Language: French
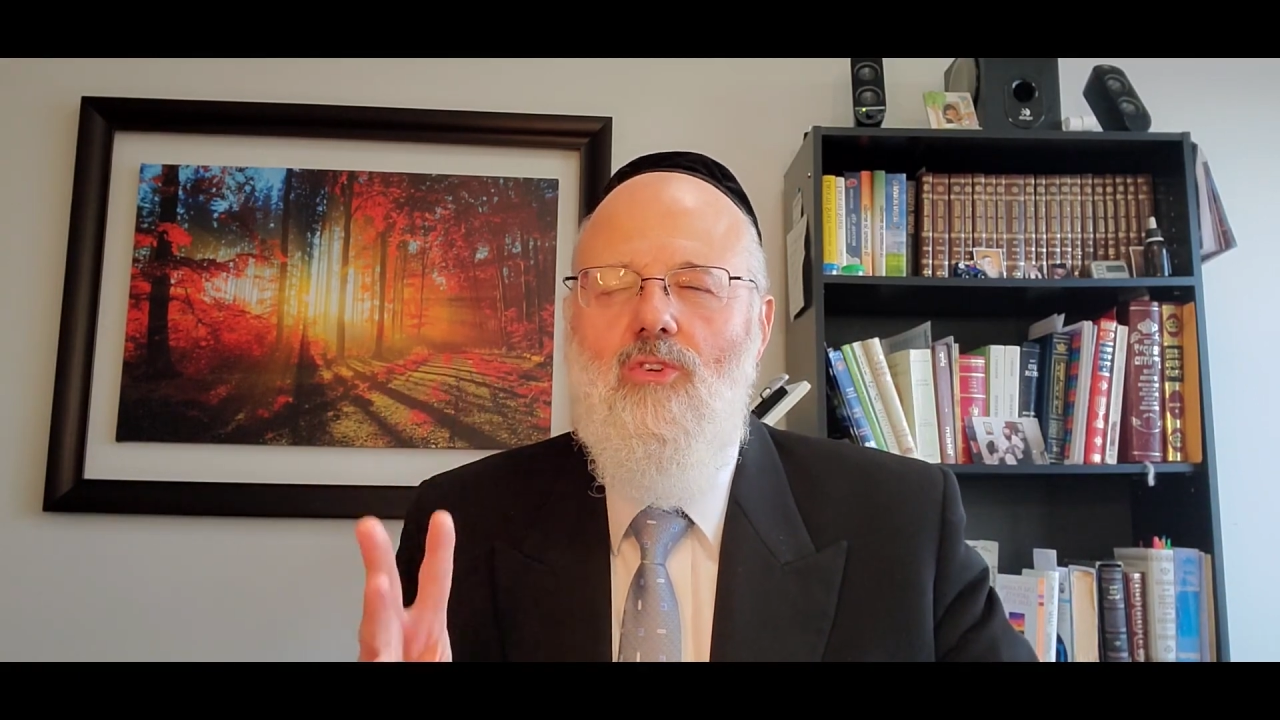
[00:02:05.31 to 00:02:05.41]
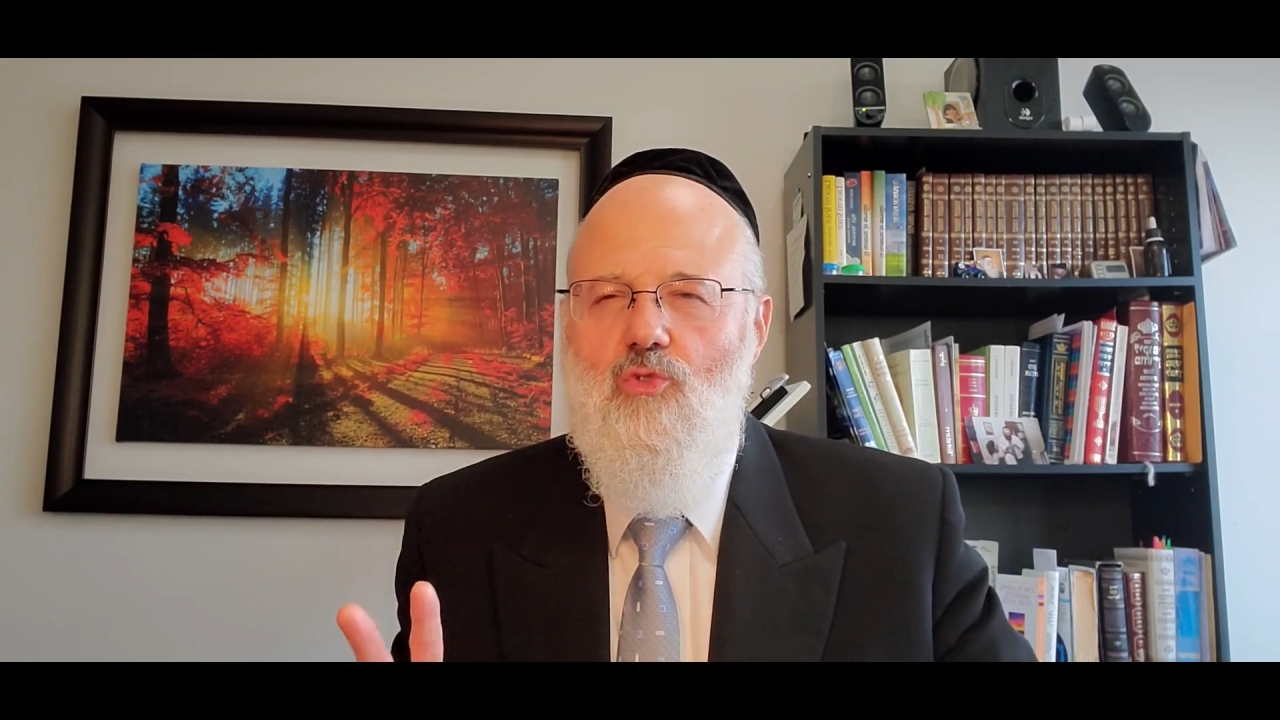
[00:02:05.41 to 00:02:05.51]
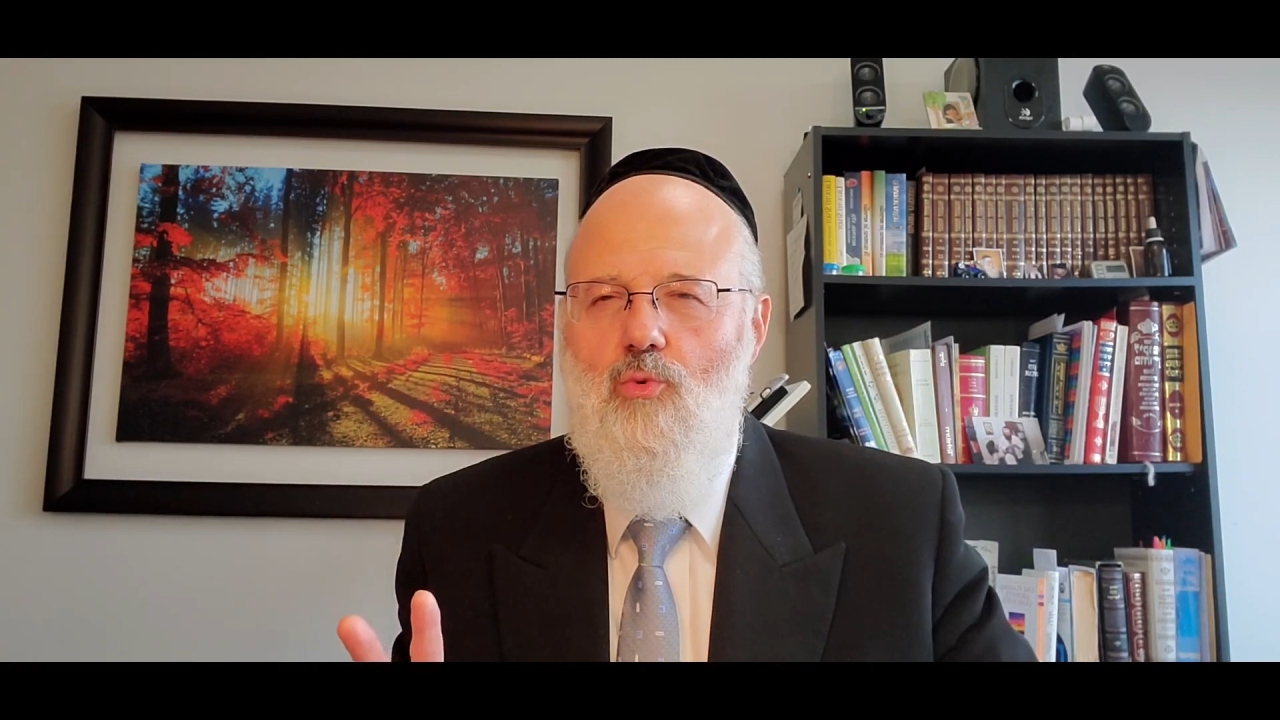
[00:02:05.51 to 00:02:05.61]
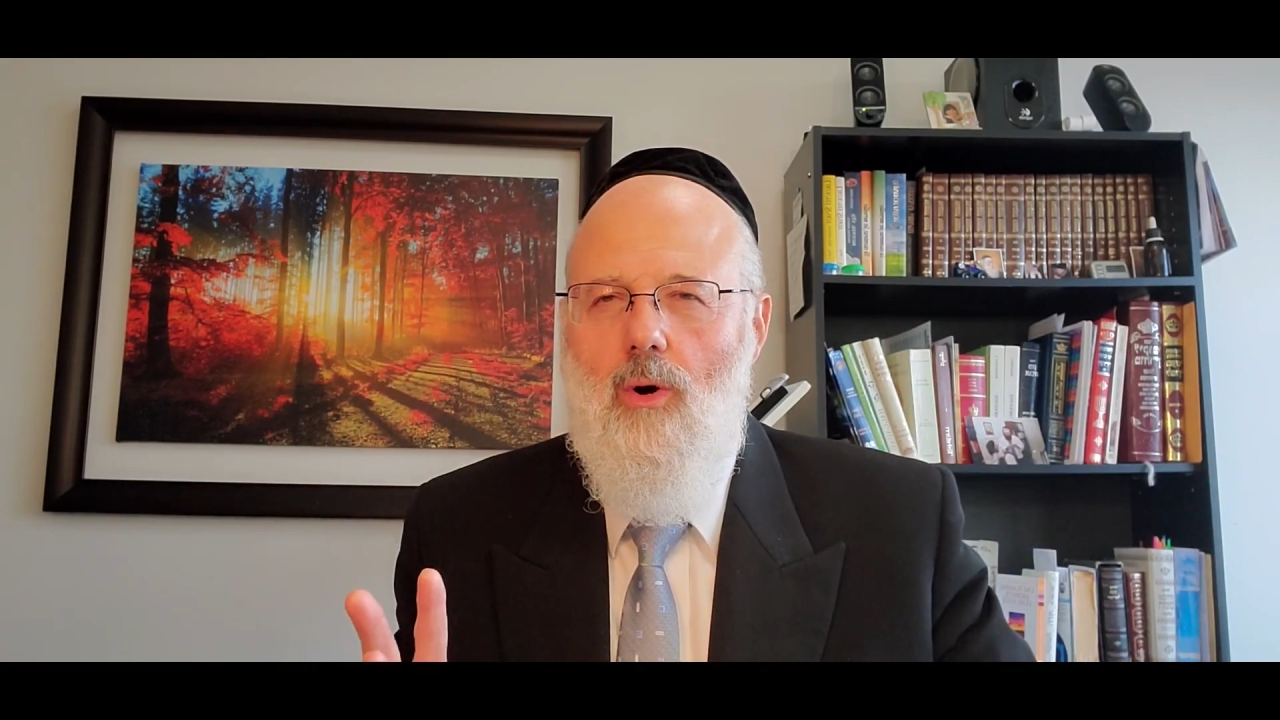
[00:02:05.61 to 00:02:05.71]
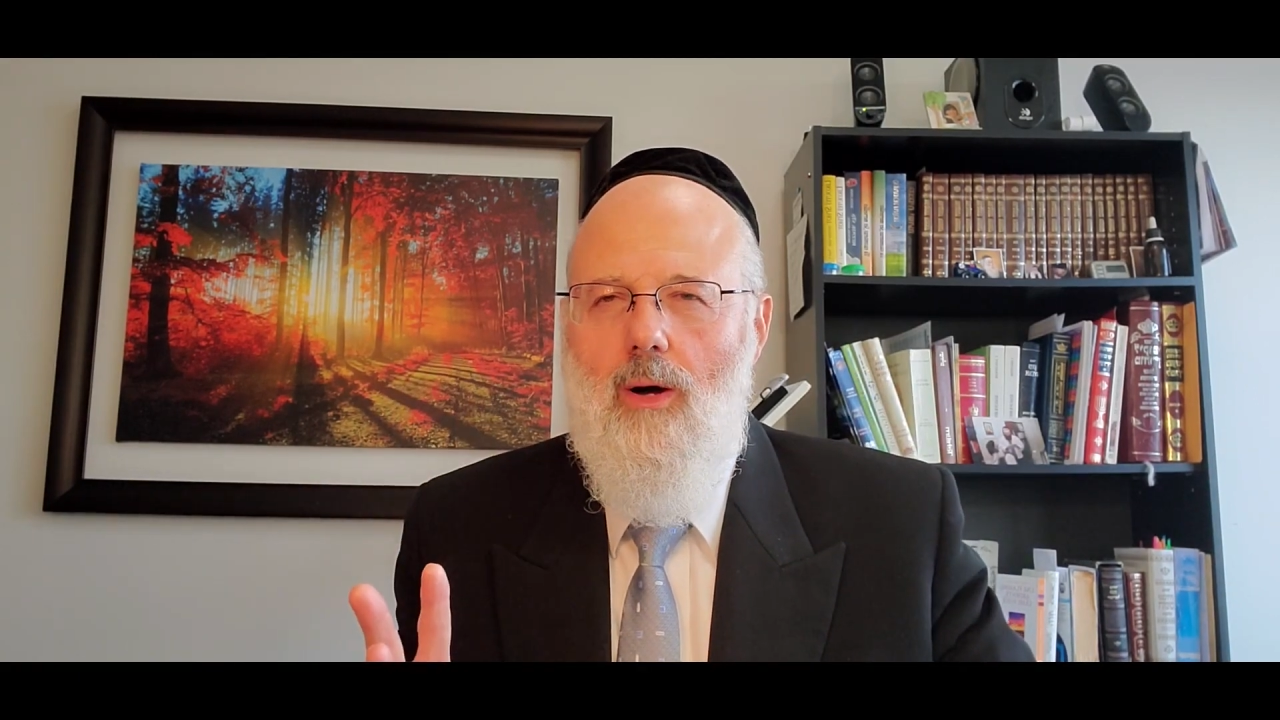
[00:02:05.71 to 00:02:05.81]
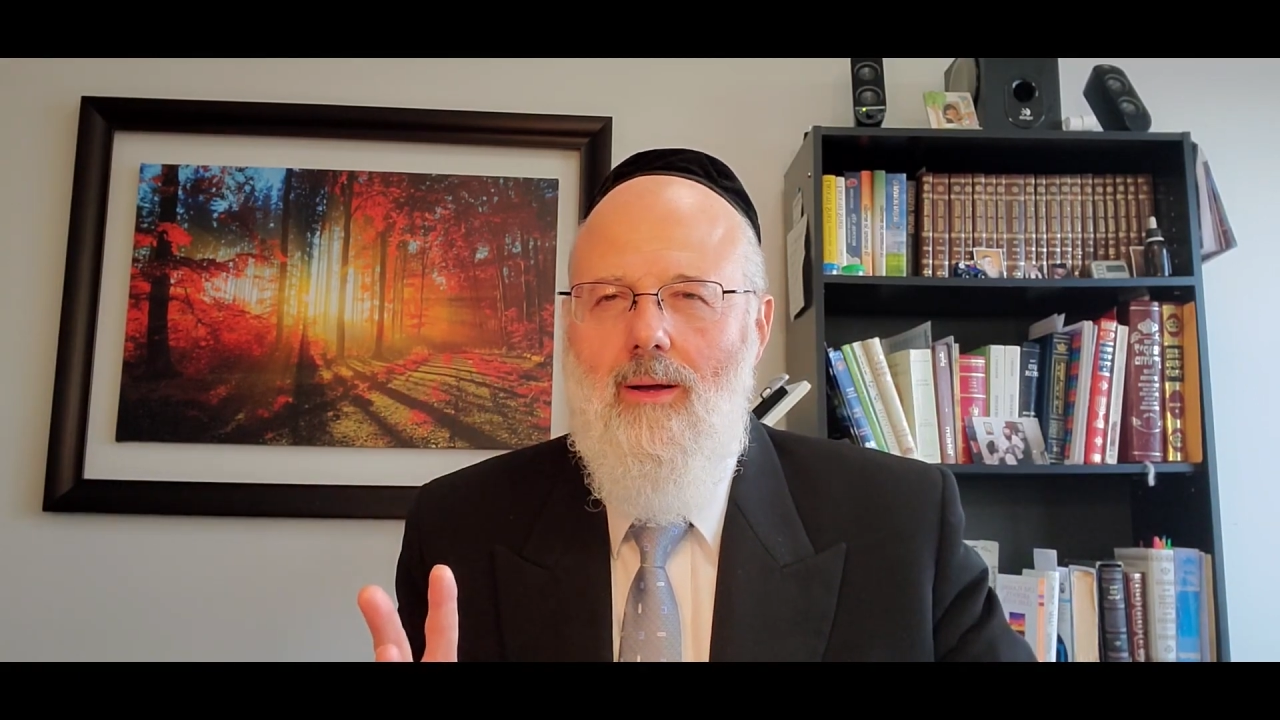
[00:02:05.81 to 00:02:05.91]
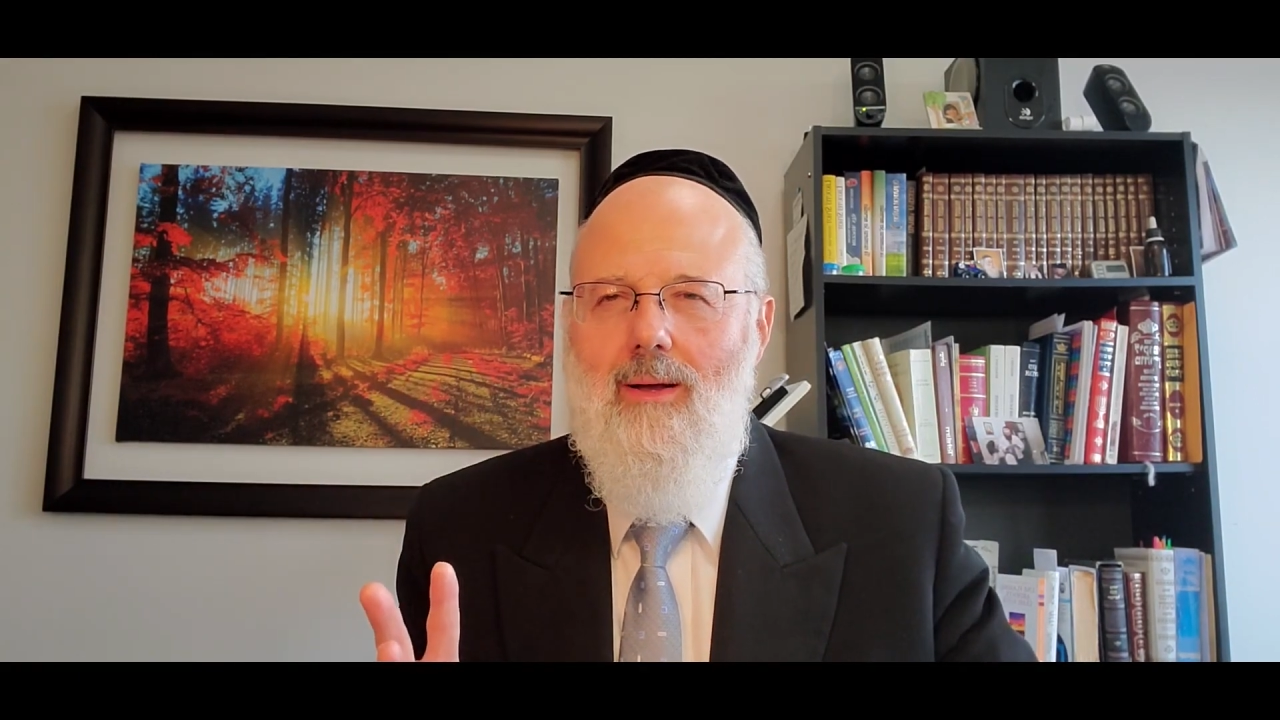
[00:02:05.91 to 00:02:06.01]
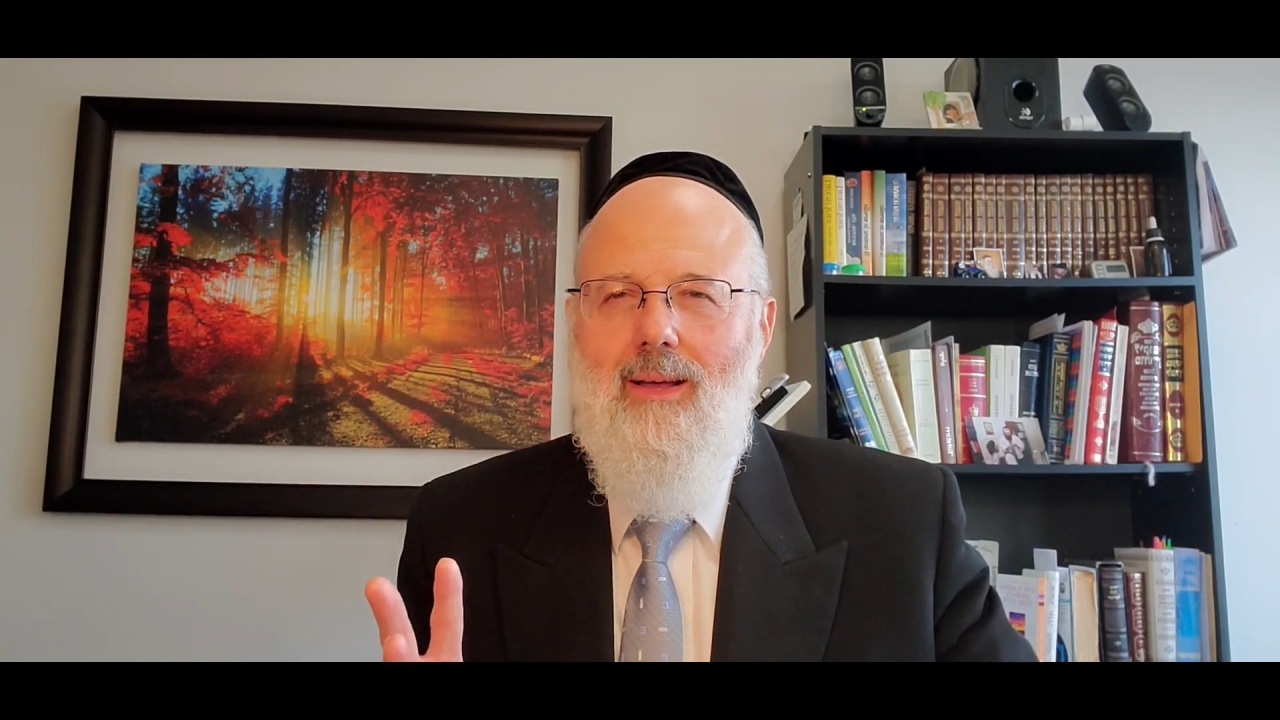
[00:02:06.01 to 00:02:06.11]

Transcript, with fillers: jours.